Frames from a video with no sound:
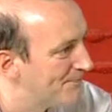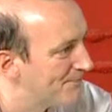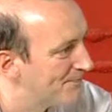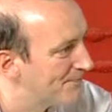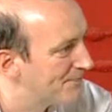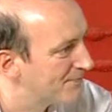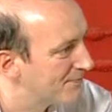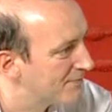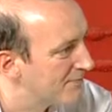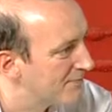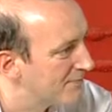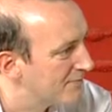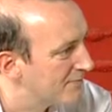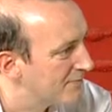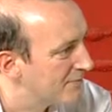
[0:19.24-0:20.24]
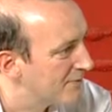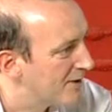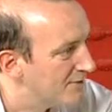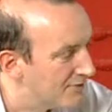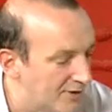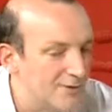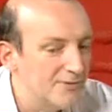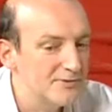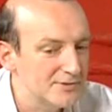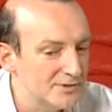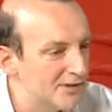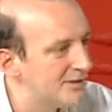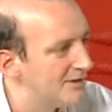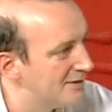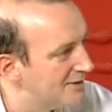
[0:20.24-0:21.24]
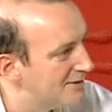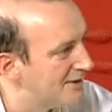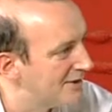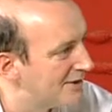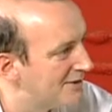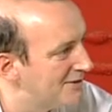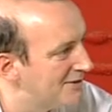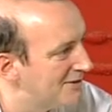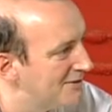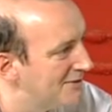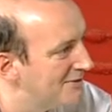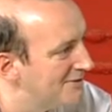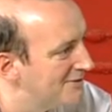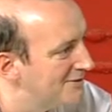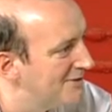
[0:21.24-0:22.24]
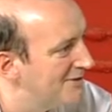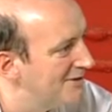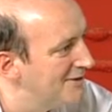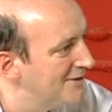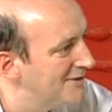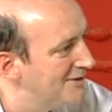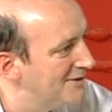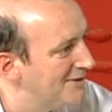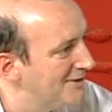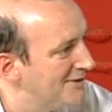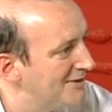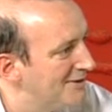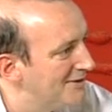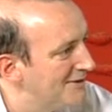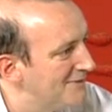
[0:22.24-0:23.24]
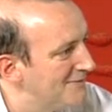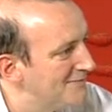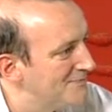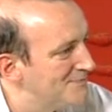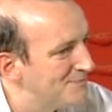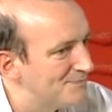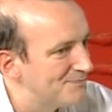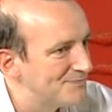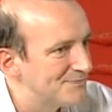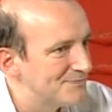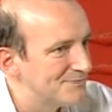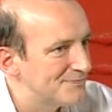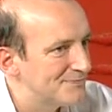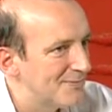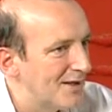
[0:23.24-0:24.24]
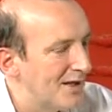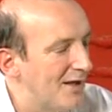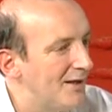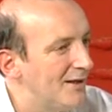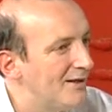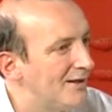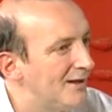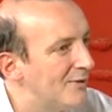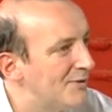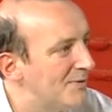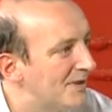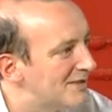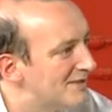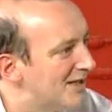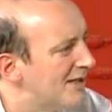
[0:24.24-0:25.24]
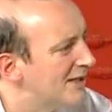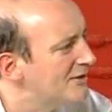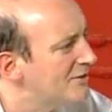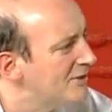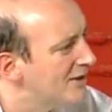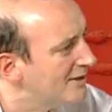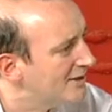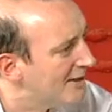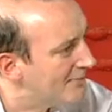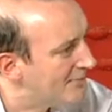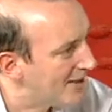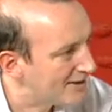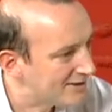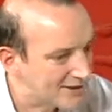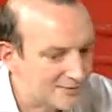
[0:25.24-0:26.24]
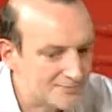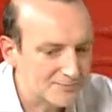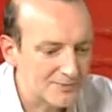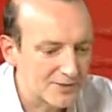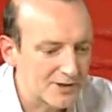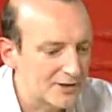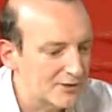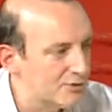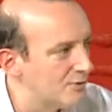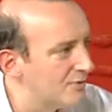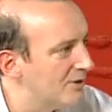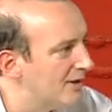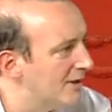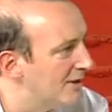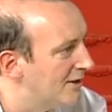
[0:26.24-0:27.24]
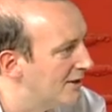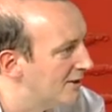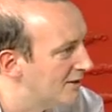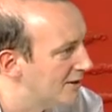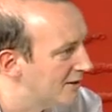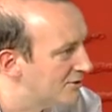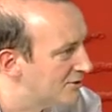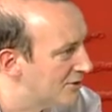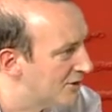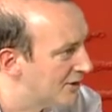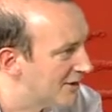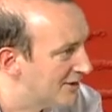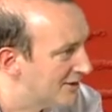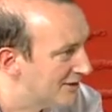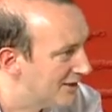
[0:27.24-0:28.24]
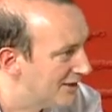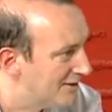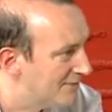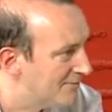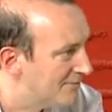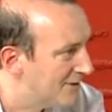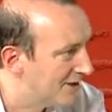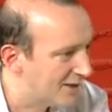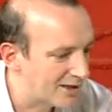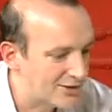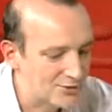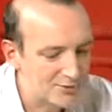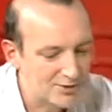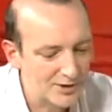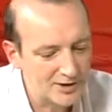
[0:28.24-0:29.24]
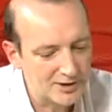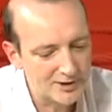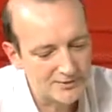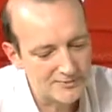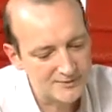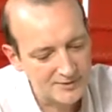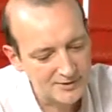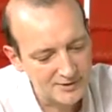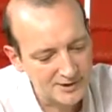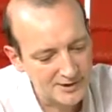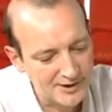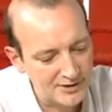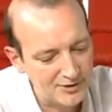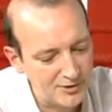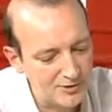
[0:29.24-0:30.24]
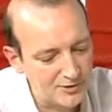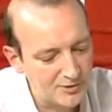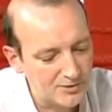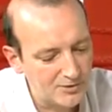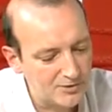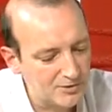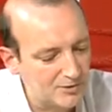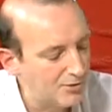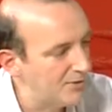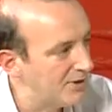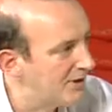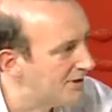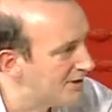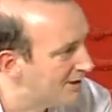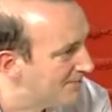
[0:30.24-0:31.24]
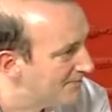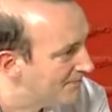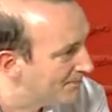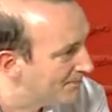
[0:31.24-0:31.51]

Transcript: ¿Usted es argentino? Sí, sí, sí, argentino. Ajá. un poco su vida. ¿Estudió dónde? En la Universidad Nacional de La Plata estudié dirección orquestal, me gradué en el año 90